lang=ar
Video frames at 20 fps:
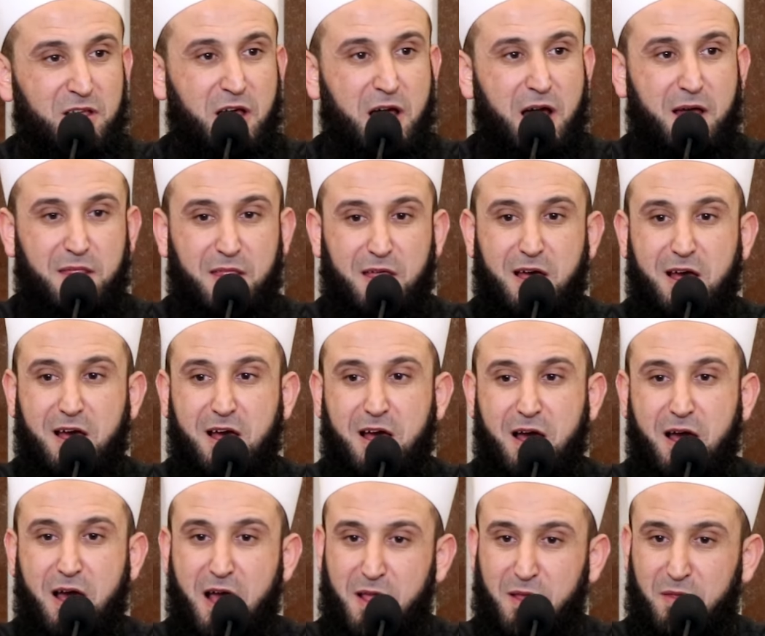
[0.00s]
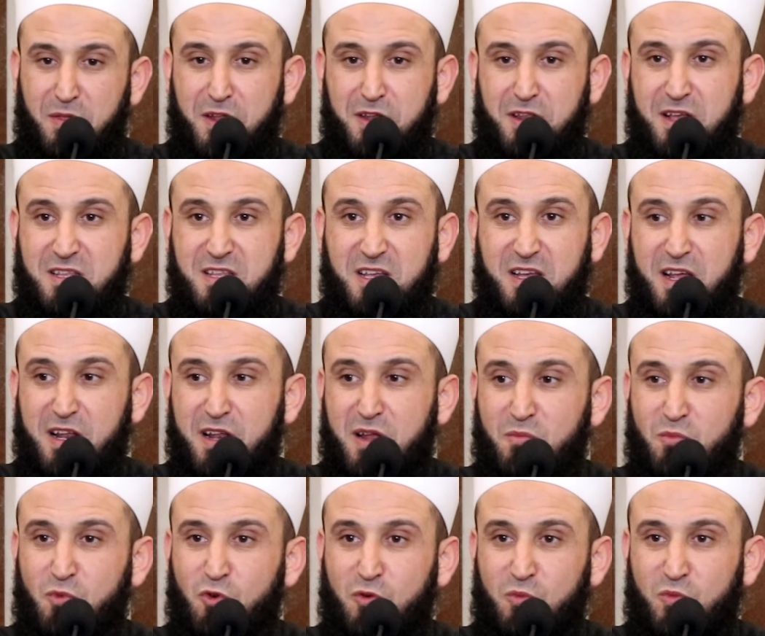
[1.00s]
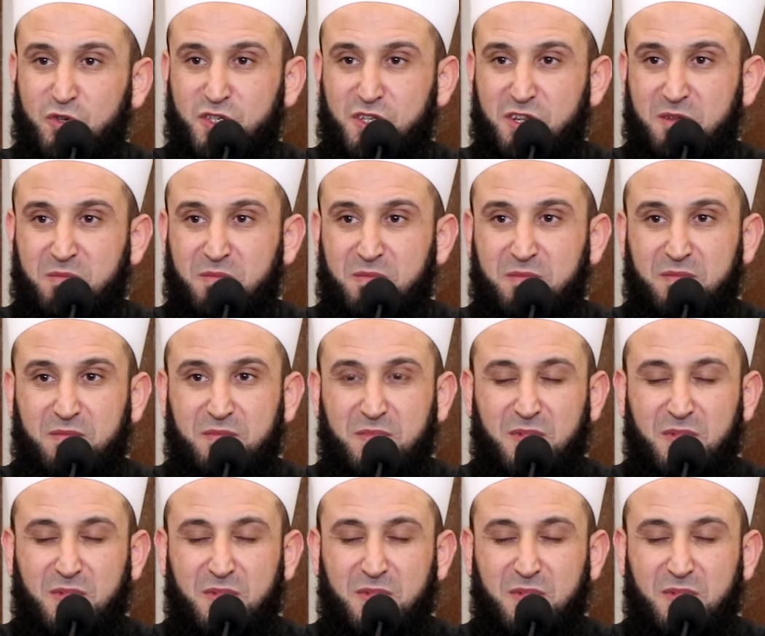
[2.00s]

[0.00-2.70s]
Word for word: هذا أيضا يتكلمه مسلم